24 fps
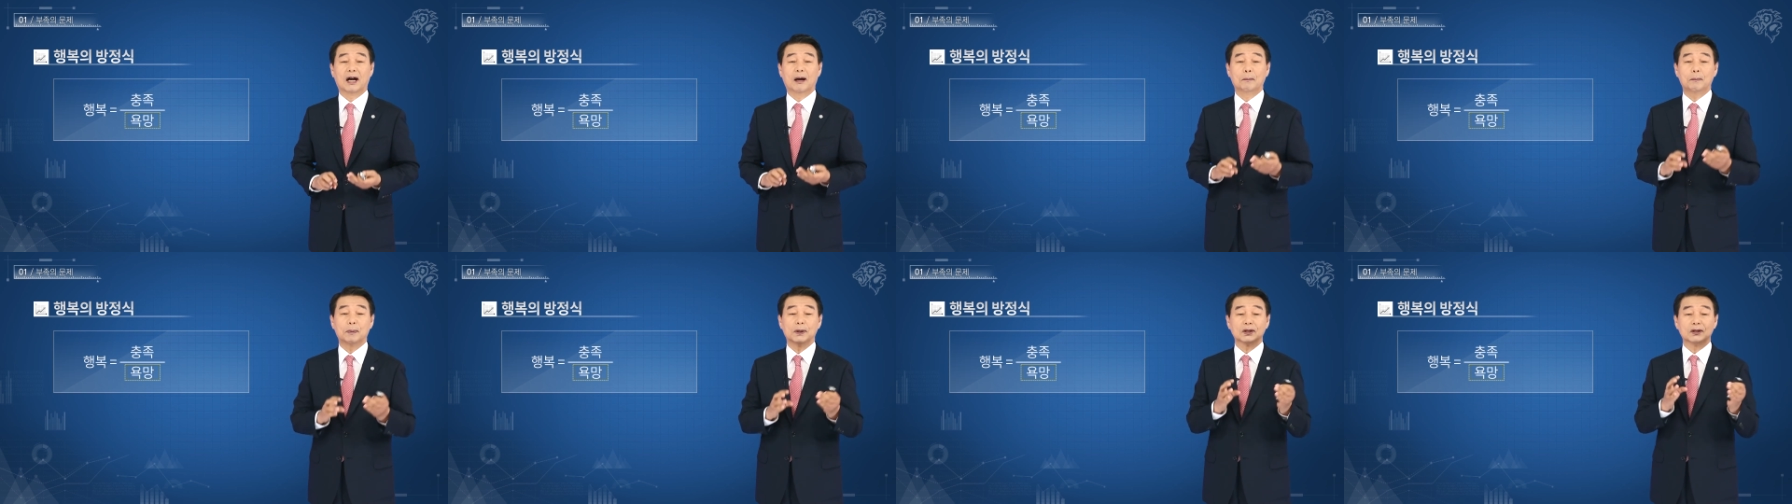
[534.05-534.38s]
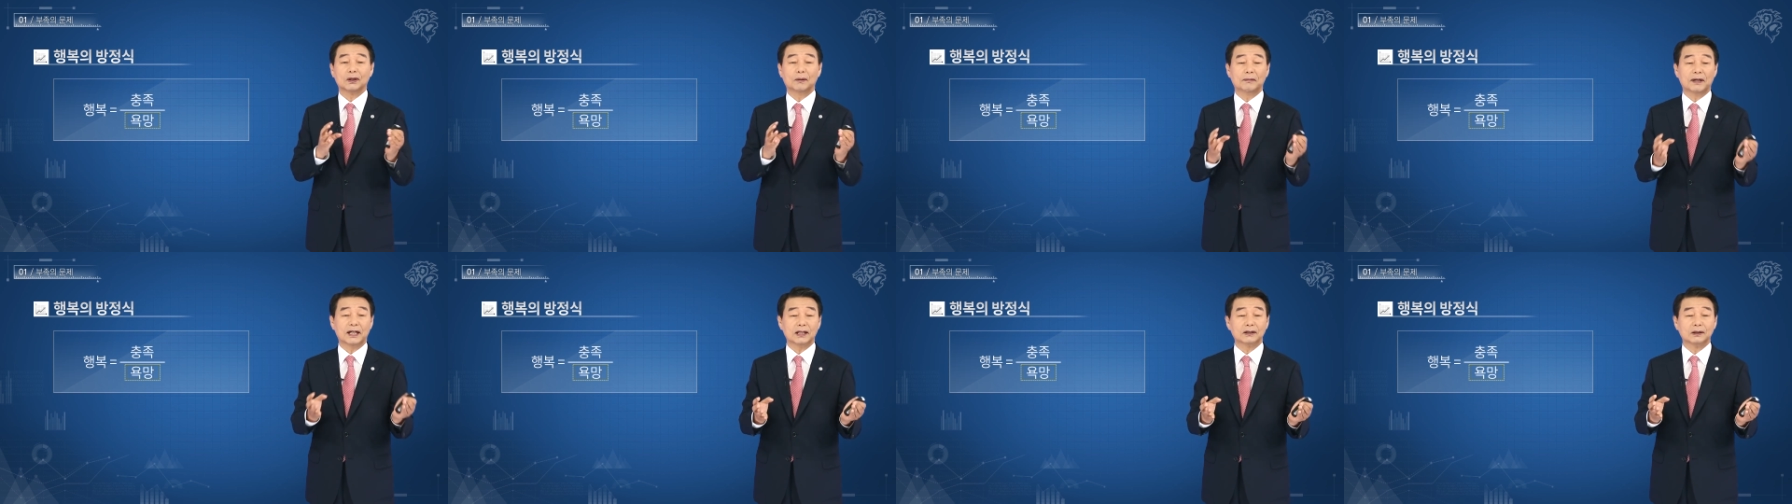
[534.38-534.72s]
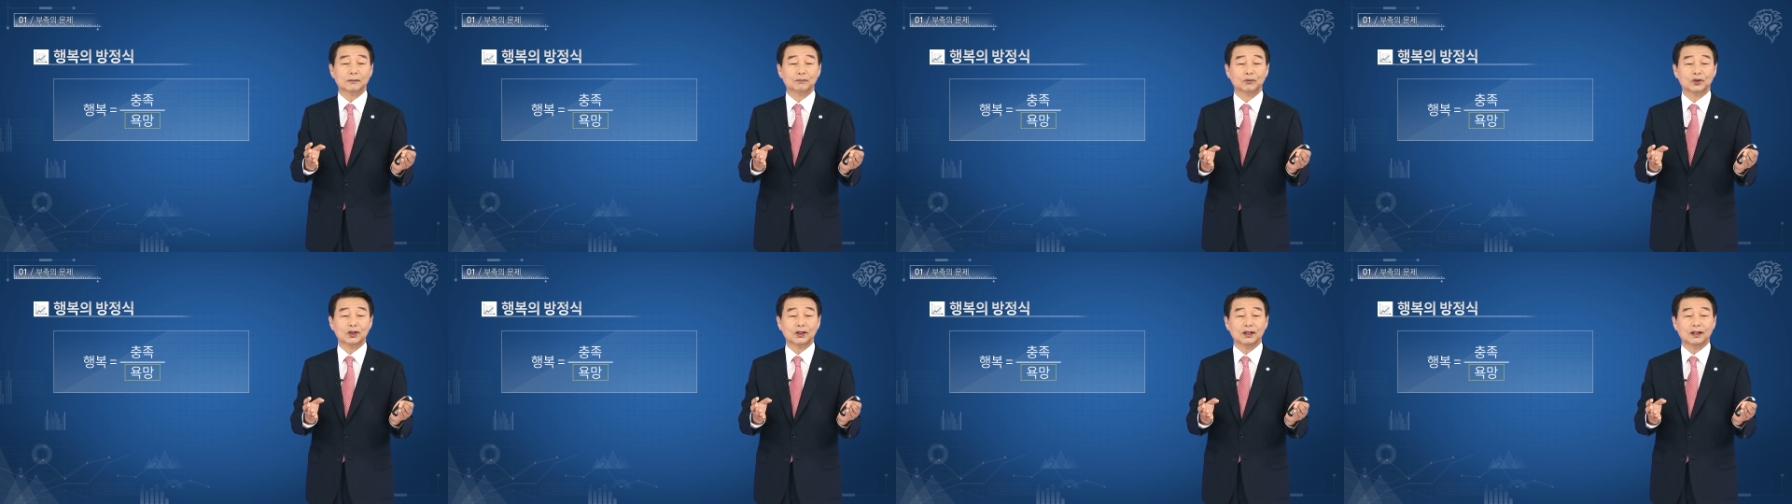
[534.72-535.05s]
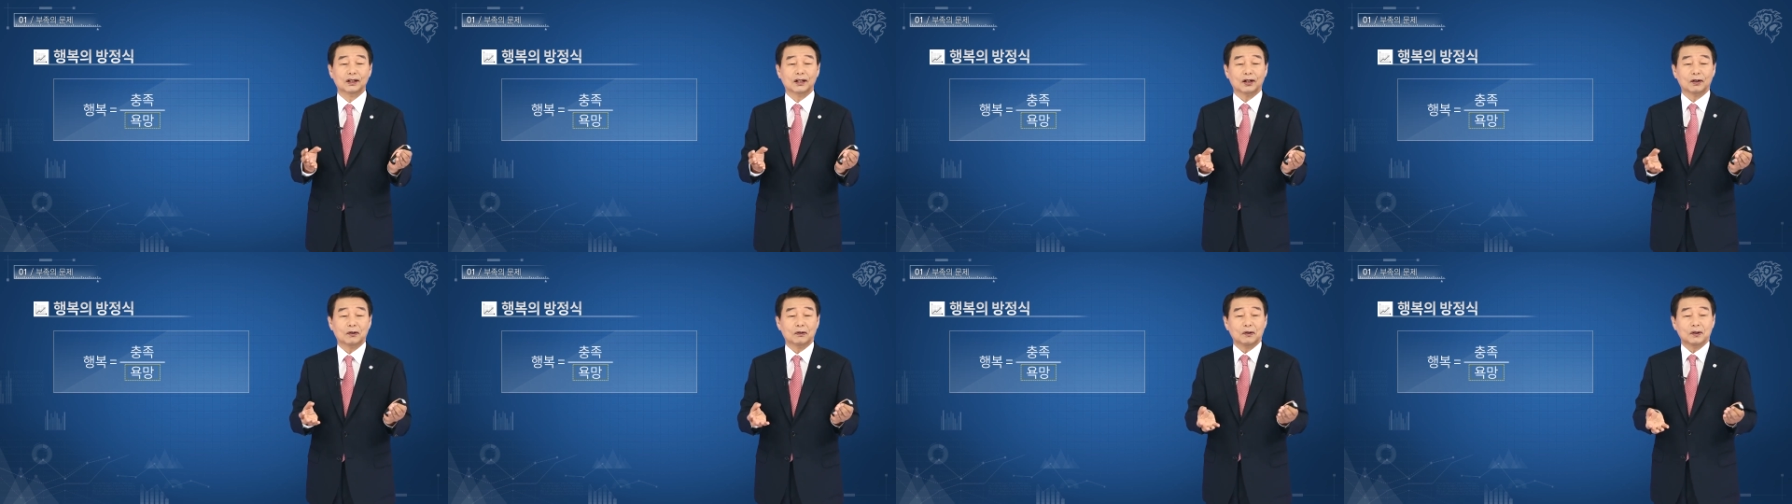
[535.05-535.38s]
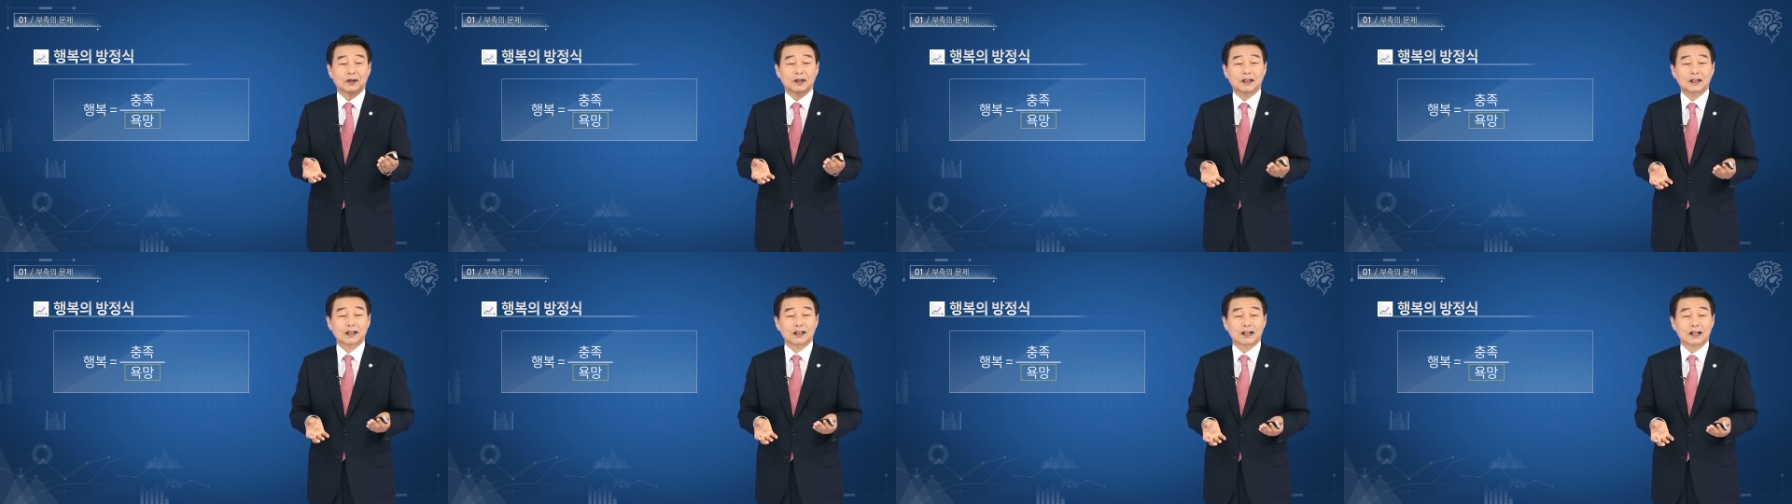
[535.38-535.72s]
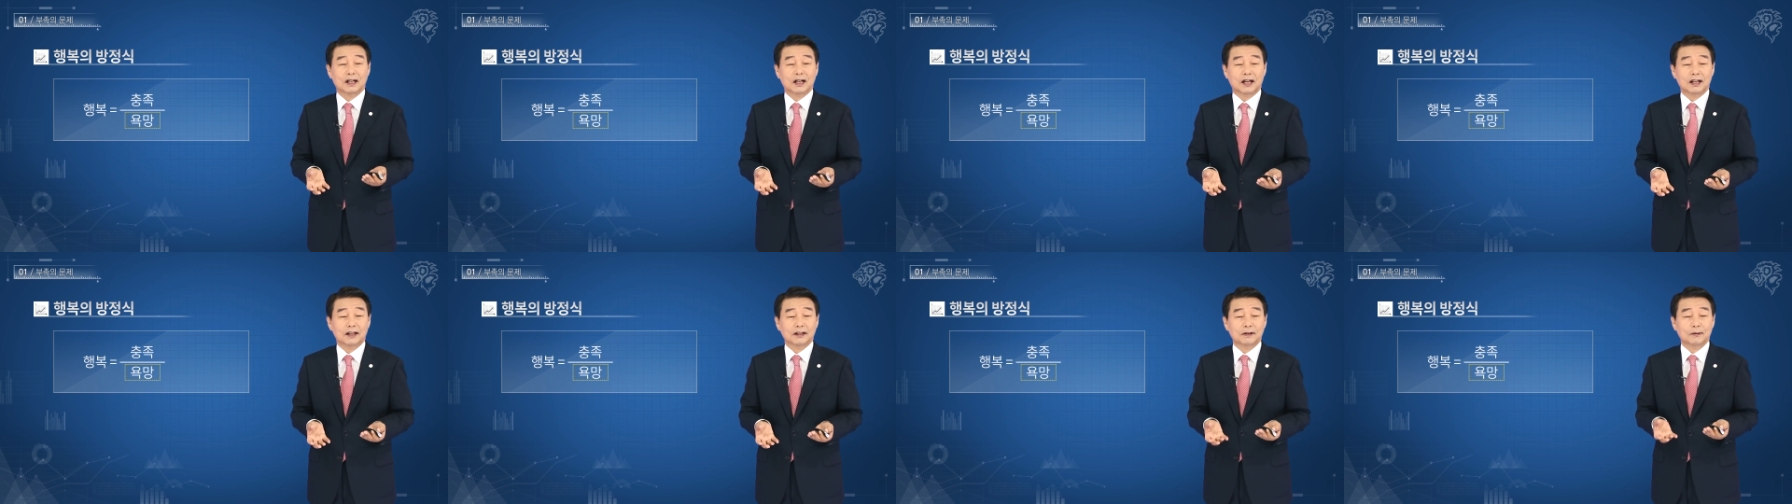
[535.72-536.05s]
앞에서 말씀드린 대로
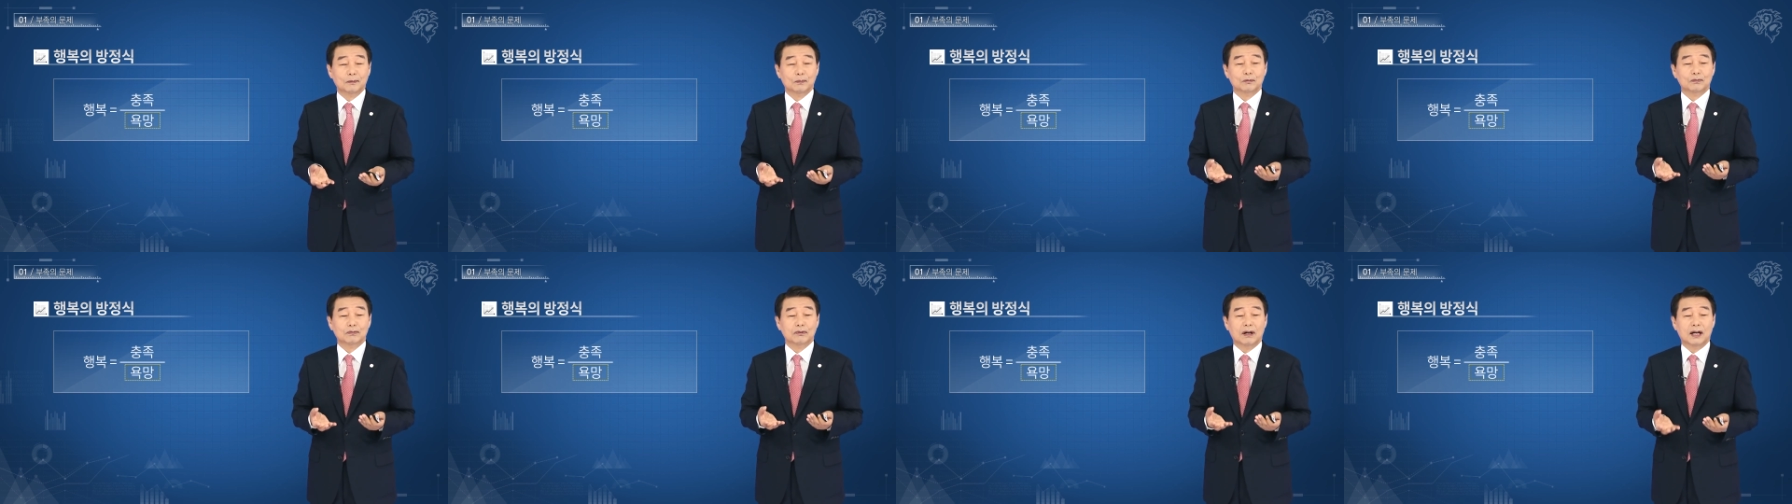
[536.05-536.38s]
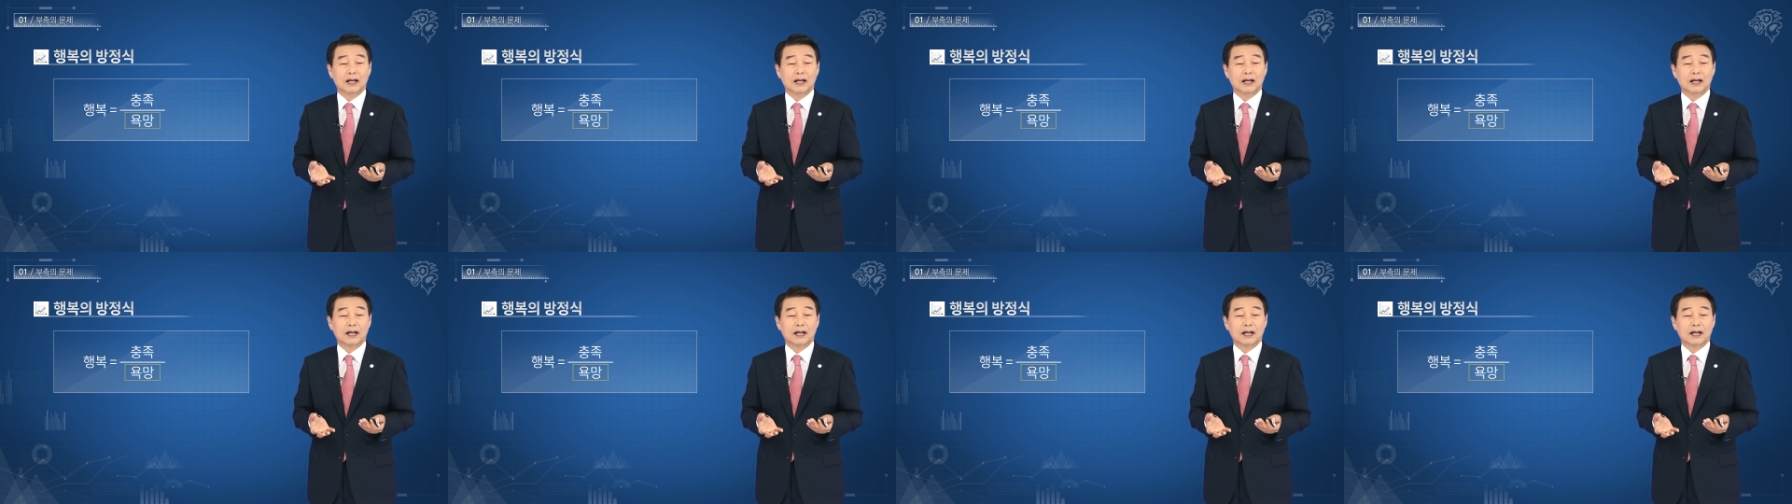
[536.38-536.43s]
인간은